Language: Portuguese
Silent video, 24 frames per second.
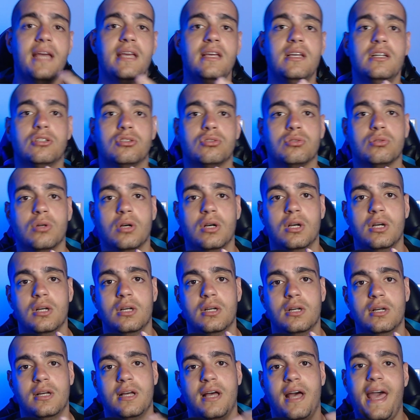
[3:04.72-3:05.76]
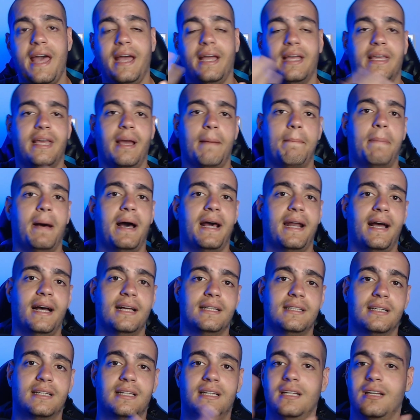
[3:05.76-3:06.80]
é isso. É que a
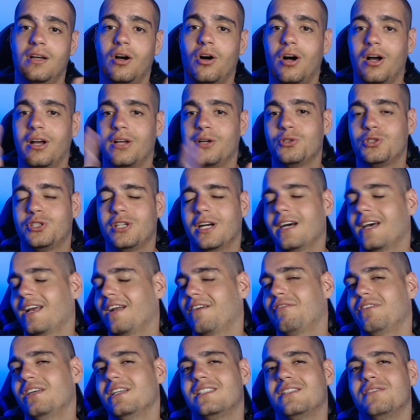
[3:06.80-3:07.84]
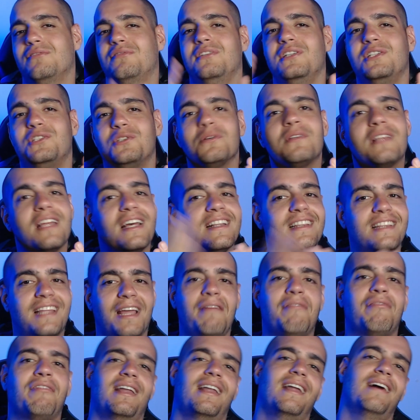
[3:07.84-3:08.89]
parada aqui, ó, eu já gravei esse vídeo, eu deixei
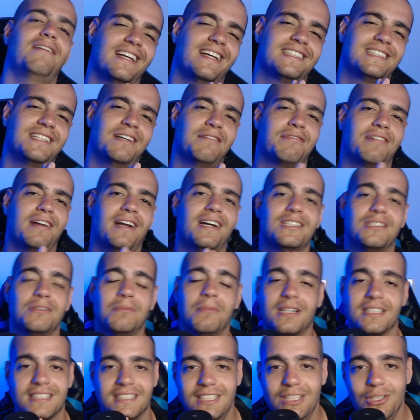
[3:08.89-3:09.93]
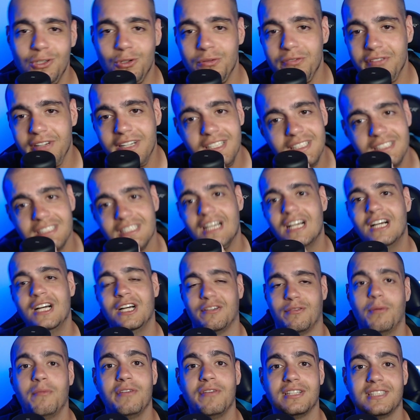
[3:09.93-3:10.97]
falar essa frase umas cinco vezes,
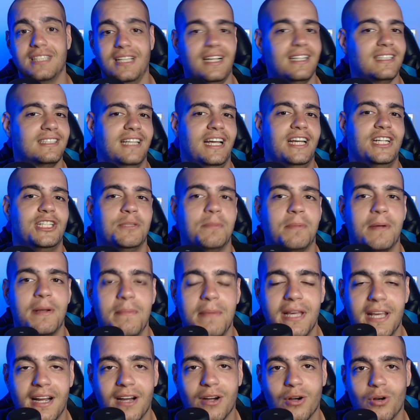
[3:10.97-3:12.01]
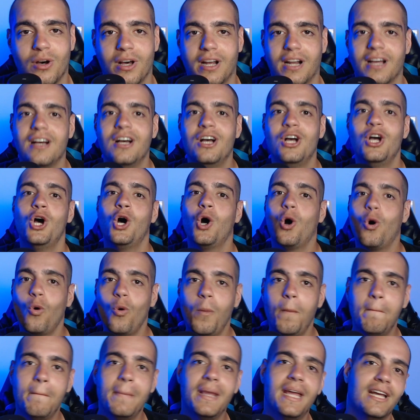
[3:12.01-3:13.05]
vamos ver se ela sai de primeira agora. O
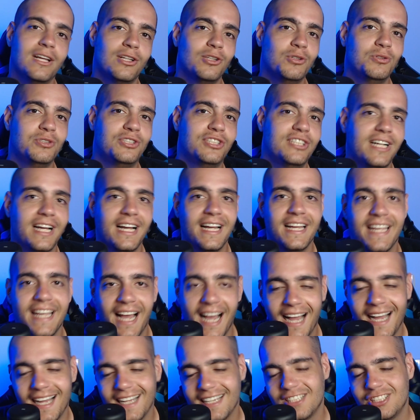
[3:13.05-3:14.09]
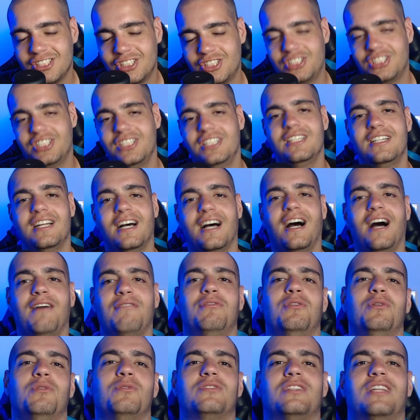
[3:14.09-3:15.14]
medo de ganhar tira a
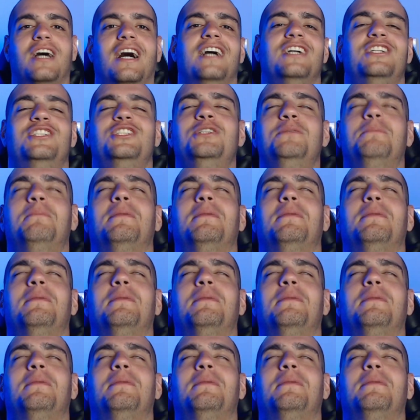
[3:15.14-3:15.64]
vontade de